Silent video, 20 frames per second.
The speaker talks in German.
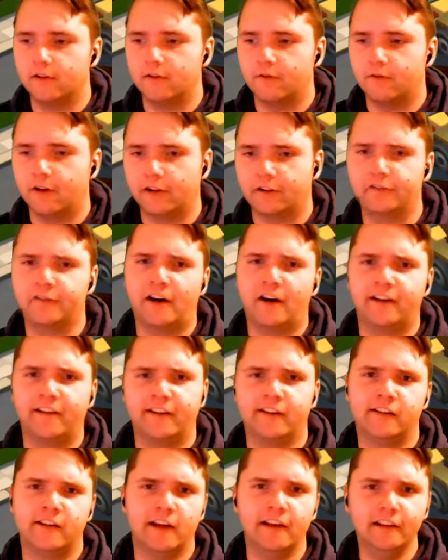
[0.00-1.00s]
was war
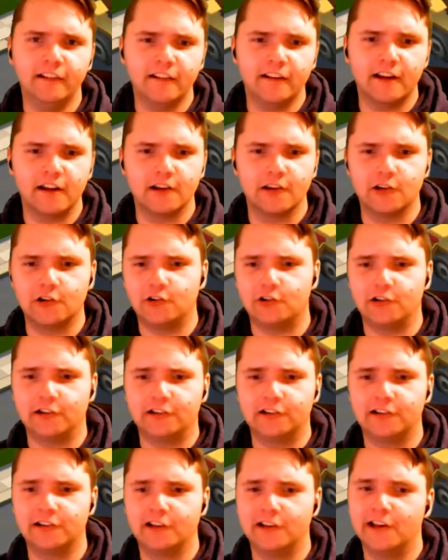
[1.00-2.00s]
denn gestern
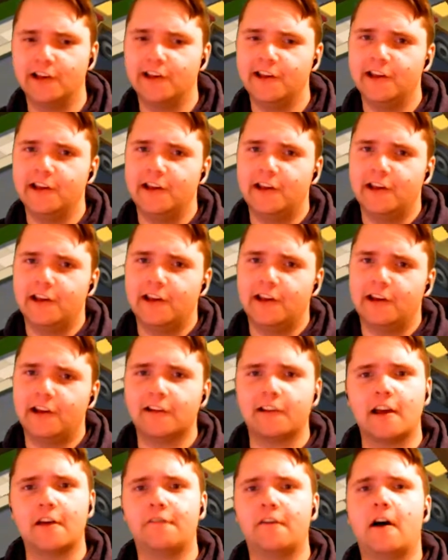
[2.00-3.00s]
los?
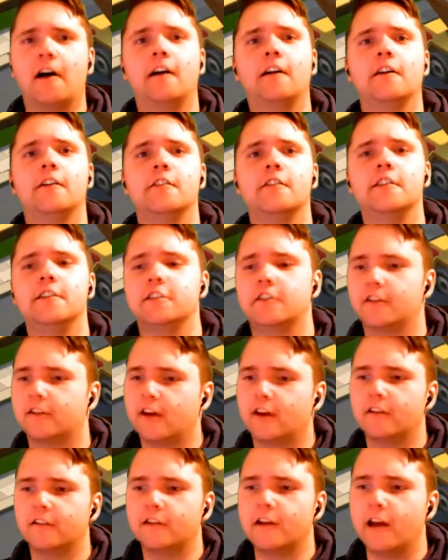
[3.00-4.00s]
Ganz einfach, ich hatte
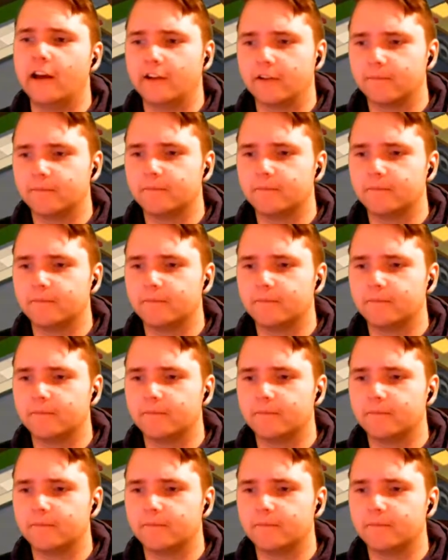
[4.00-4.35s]
keine Zeit.